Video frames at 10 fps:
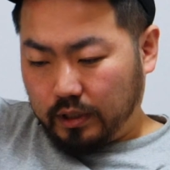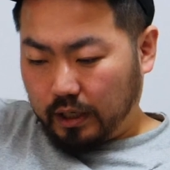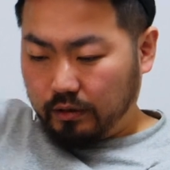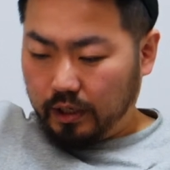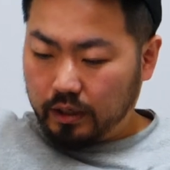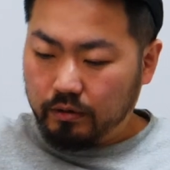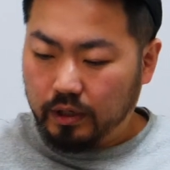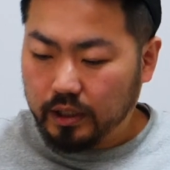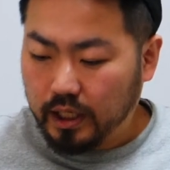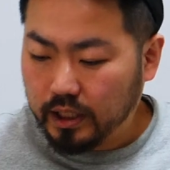昨年、去
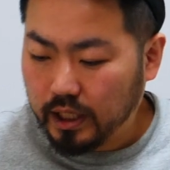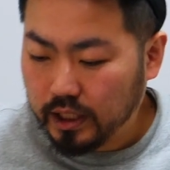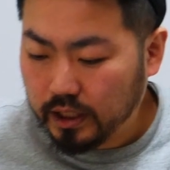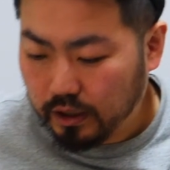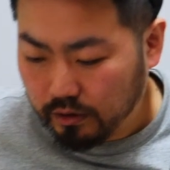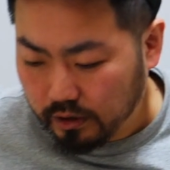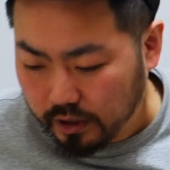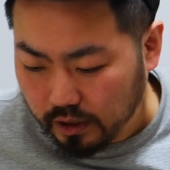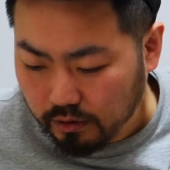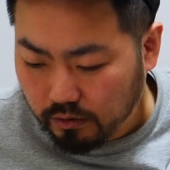年、前線してるっ
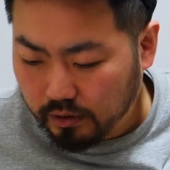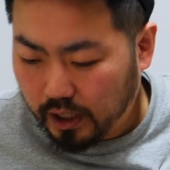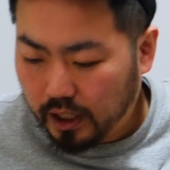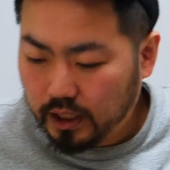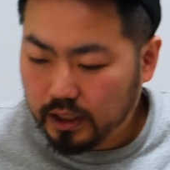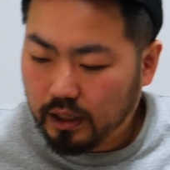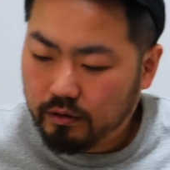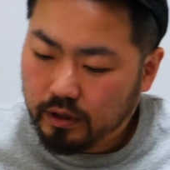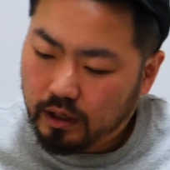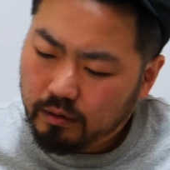ていう、こんな感じなの
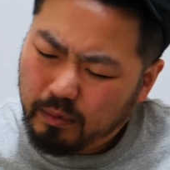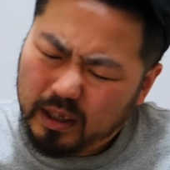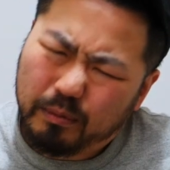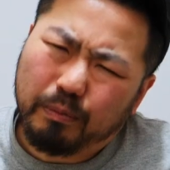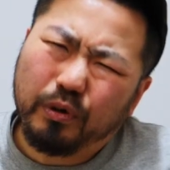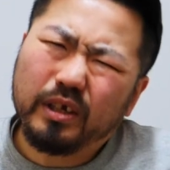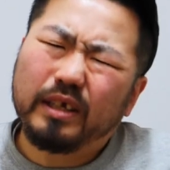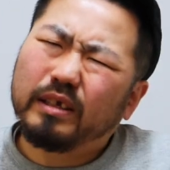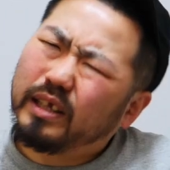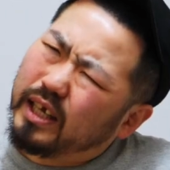で、まあ、なので、ポイン
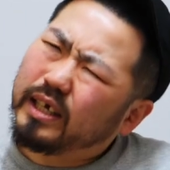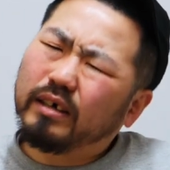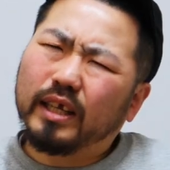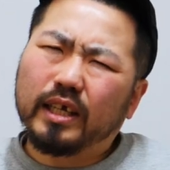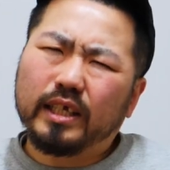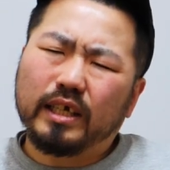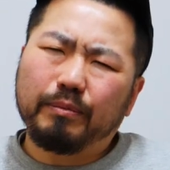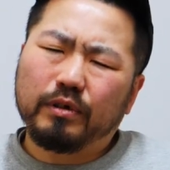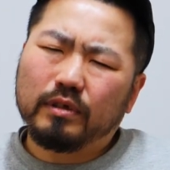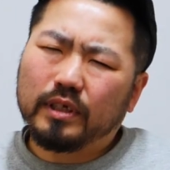ト、ね、比較的
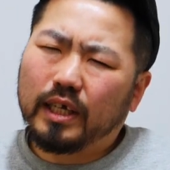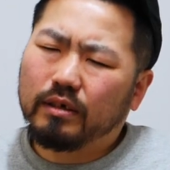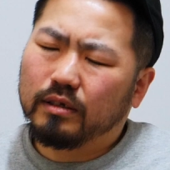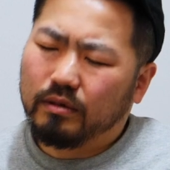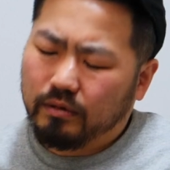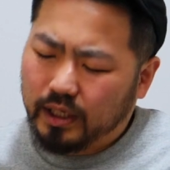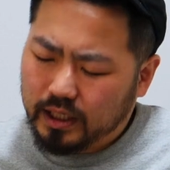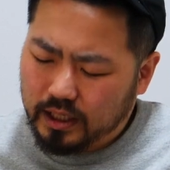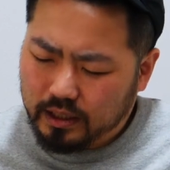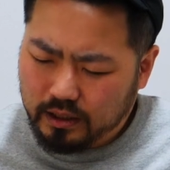チャンピオンズステークスと同
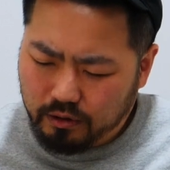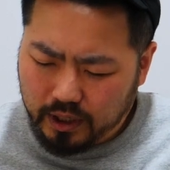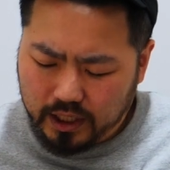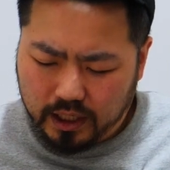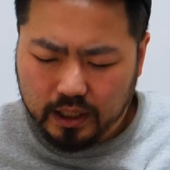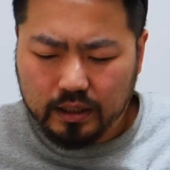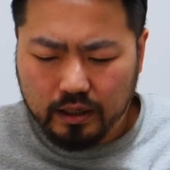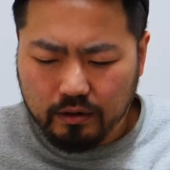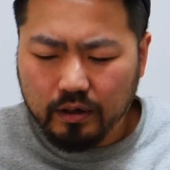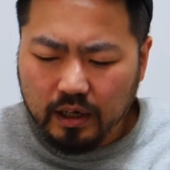じ条件なんです
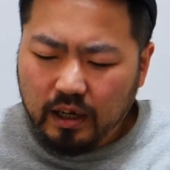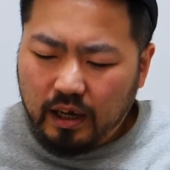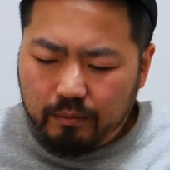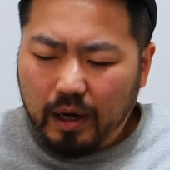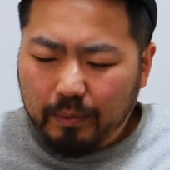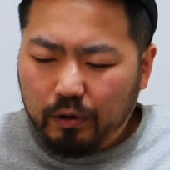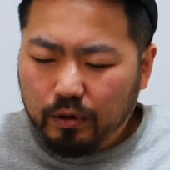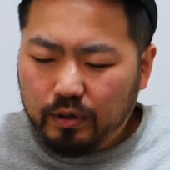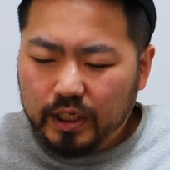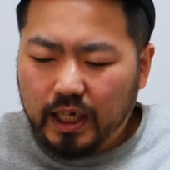けど、まあ、あんま
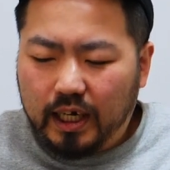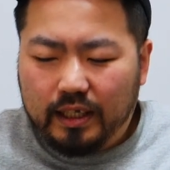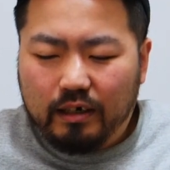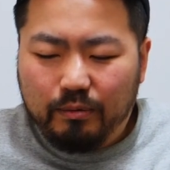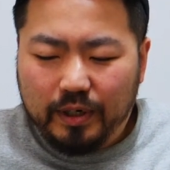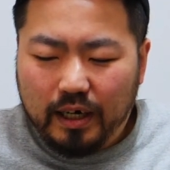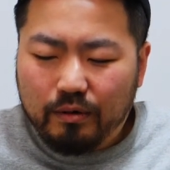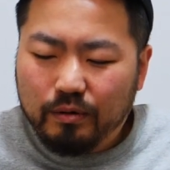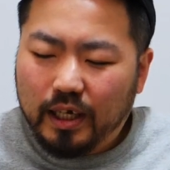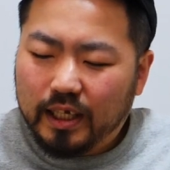構想しなかった組が
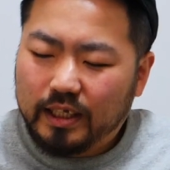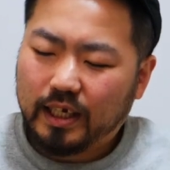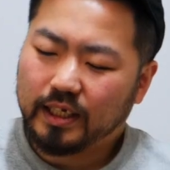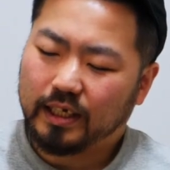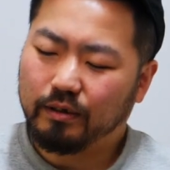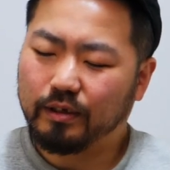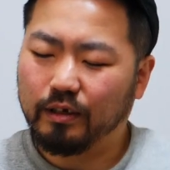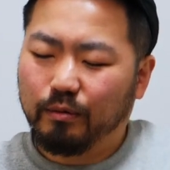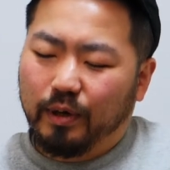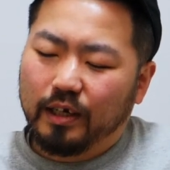この辺り使っちゃうっ
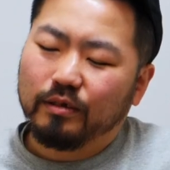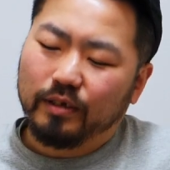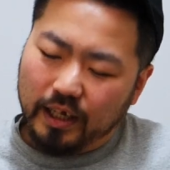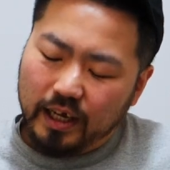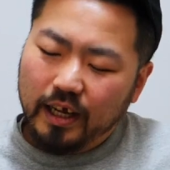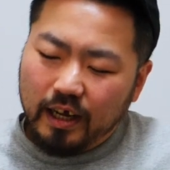ていうのもあるので、